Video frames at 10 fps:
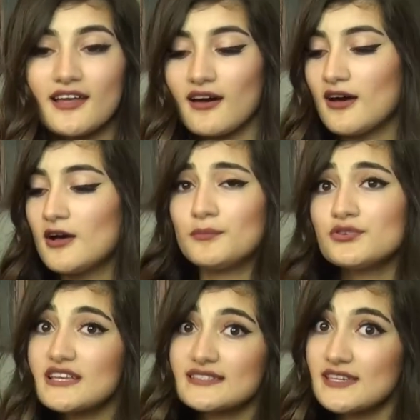
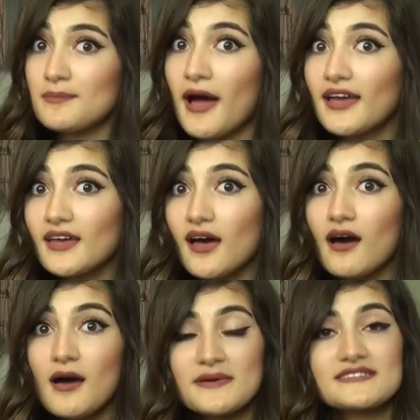لبلوزه كثير
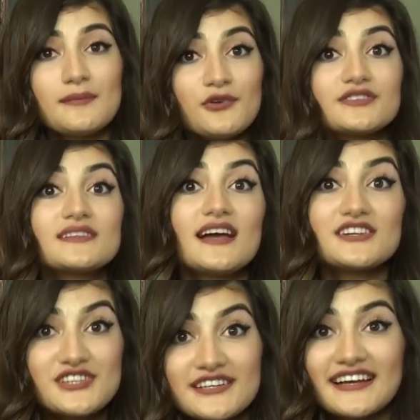بايخه بس تعملوها تطلع
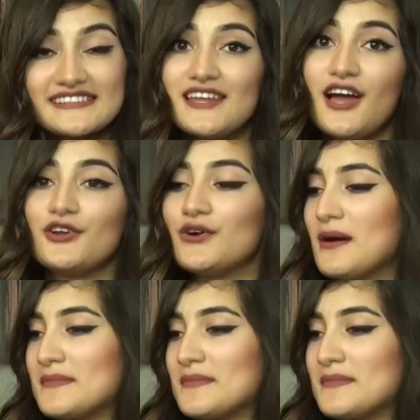شكلها كثير حلو